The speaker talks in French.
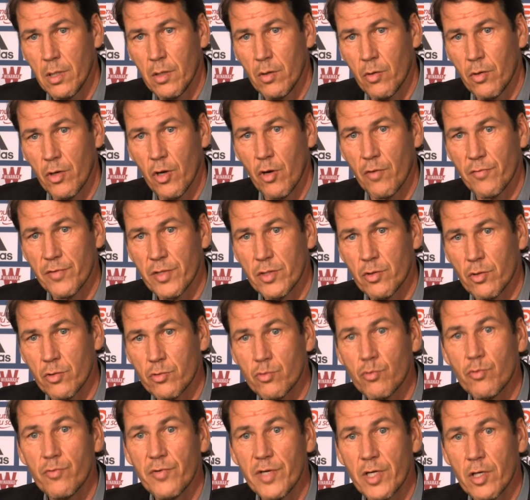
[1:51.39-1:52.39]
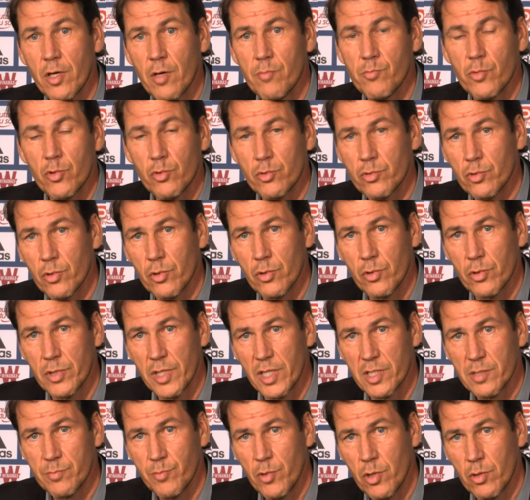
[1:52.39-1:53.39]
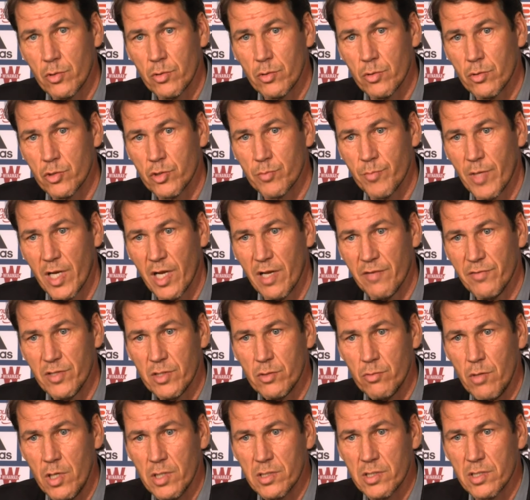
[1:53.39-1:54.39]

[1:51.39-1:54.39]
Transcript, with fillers: on a envie de retrouver, comme contre Cognasport, le, le chemin de la victoire.